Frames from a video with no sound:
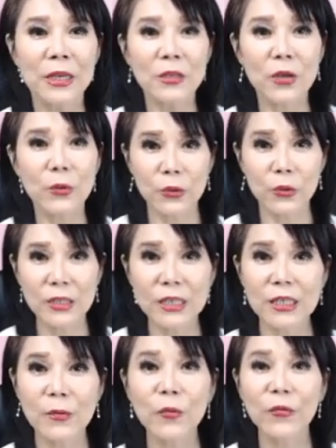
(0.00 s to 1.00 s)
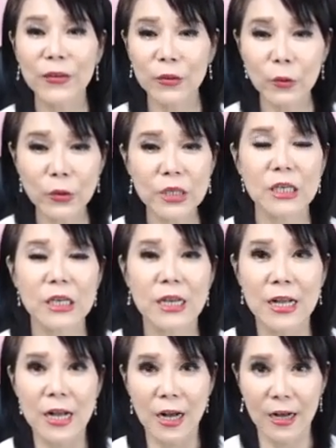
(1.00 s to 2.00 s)
所以我觉得这些部分都是
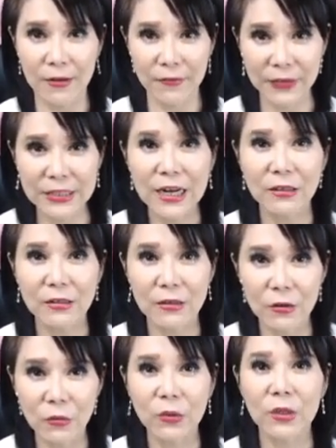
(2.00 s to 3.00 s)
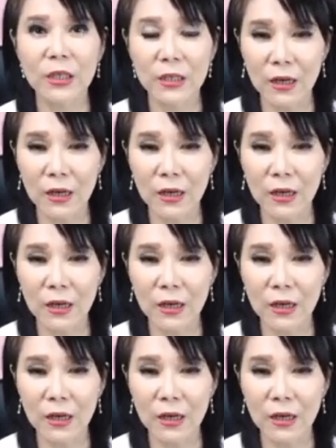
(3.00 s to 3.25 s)
呃非常我